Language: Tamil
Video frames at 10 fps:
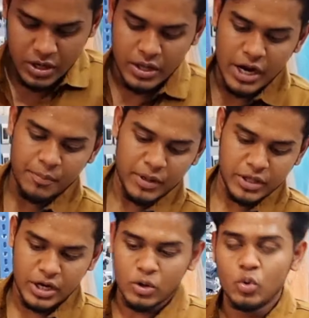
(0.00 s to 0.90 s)
இது ரேட்
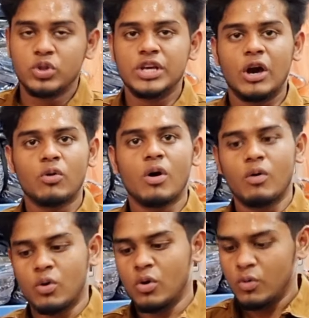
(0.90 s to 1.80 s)
பார்த்தீங்கன்னா நூற்றி ஆறு ரூபா
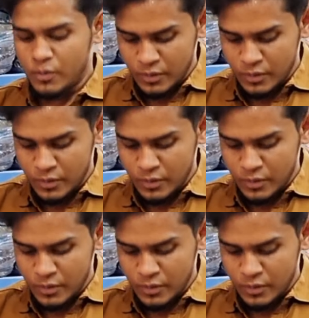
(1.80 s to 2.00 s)
வரும்